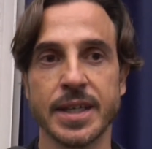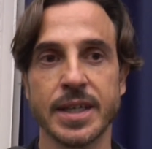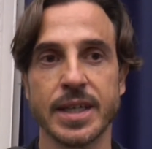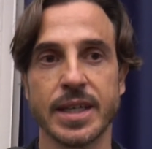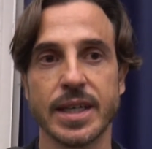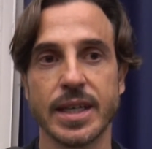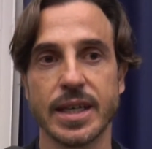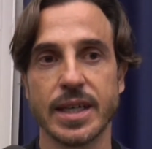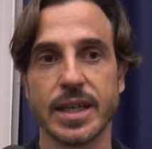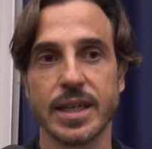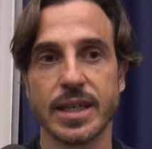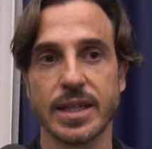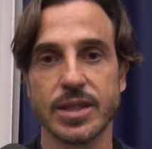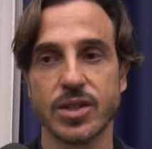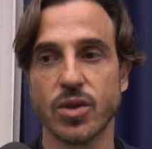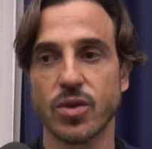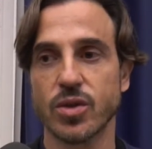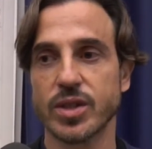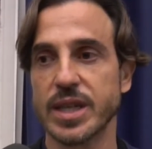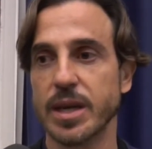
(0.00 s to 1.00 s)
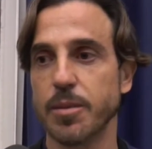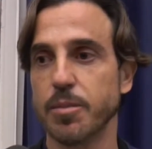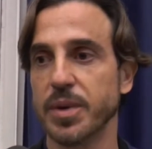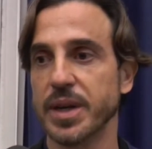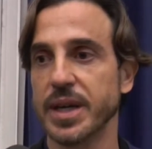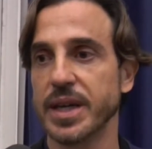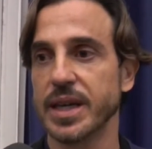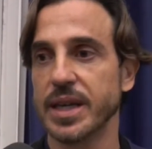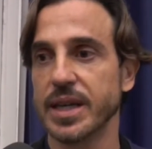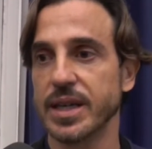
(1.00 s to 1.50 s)
eh, sono,
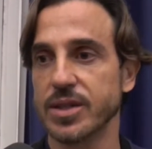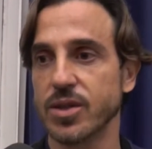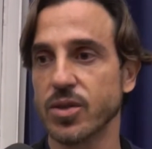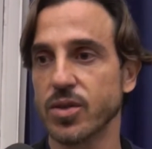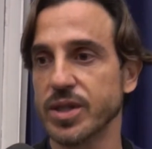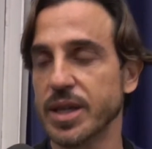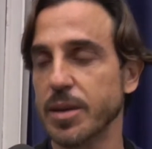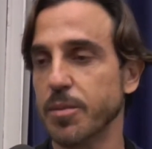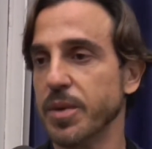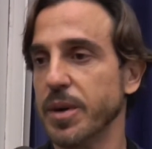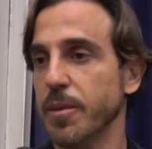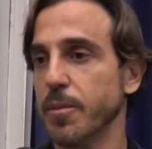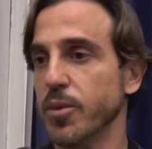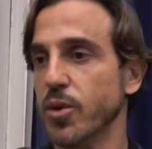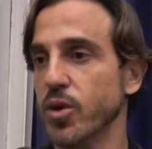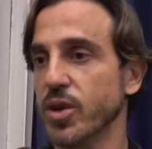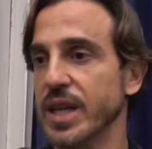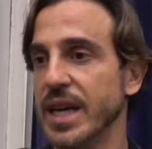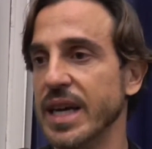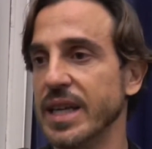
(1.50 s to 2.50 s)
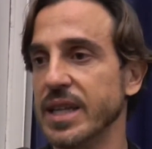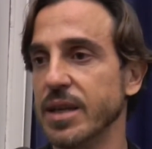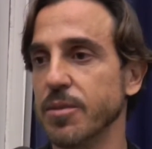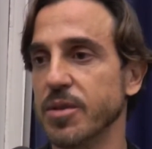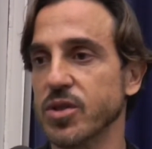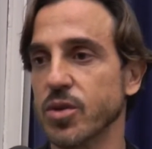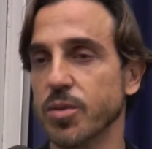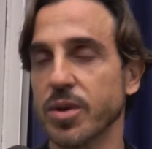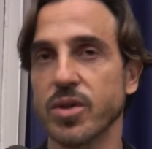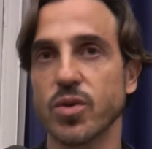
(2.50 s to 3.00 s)
sempre, sono, sempre, importanti
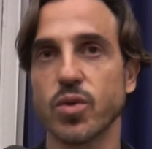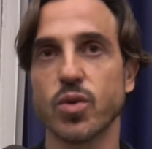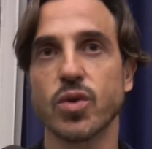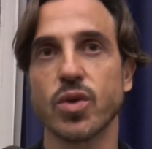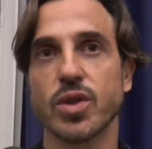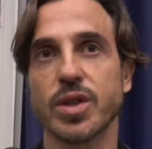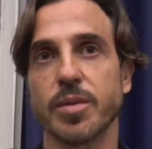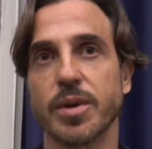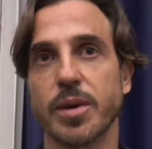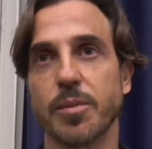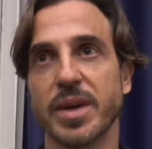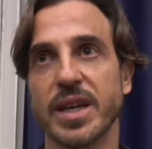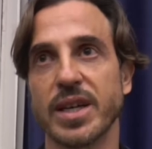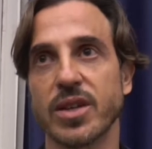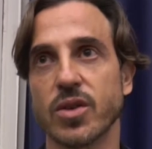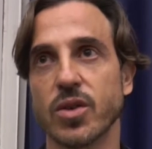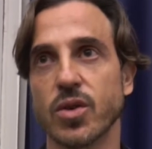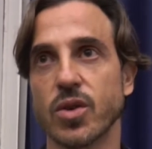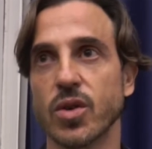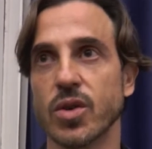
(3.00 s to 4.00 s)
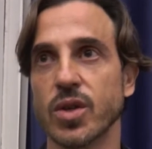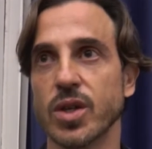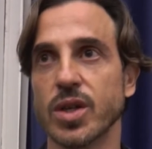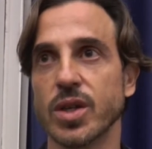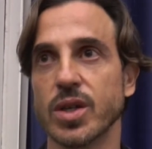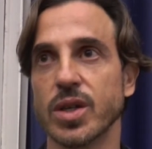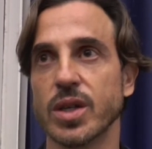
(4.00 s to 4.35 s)
ma soprattutto ti permettono,